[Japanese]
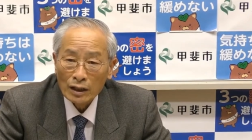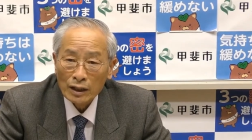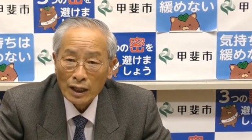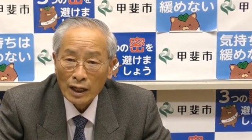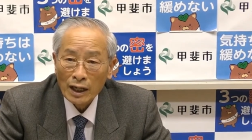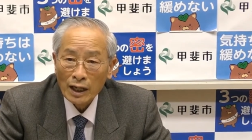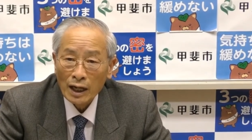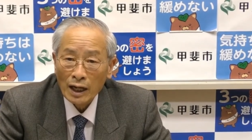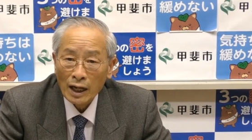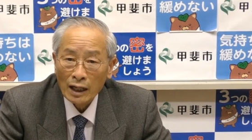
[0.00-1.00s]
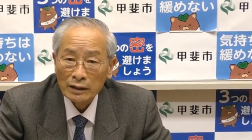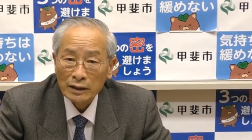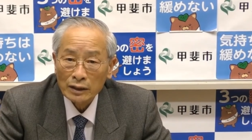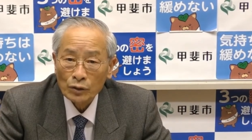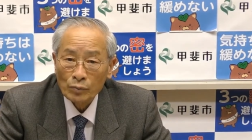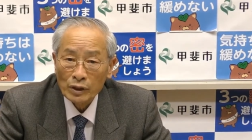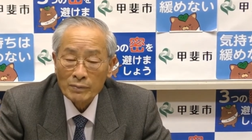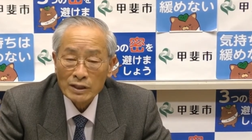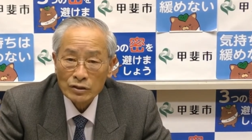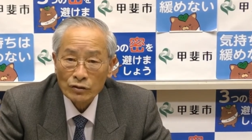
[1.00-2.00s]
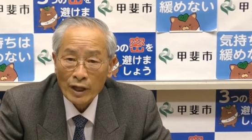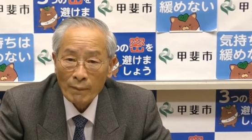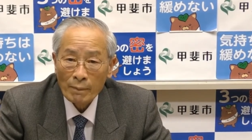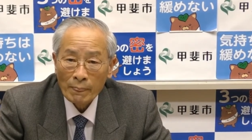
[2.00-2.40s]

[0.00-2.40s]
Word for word: 提案があったと思いますので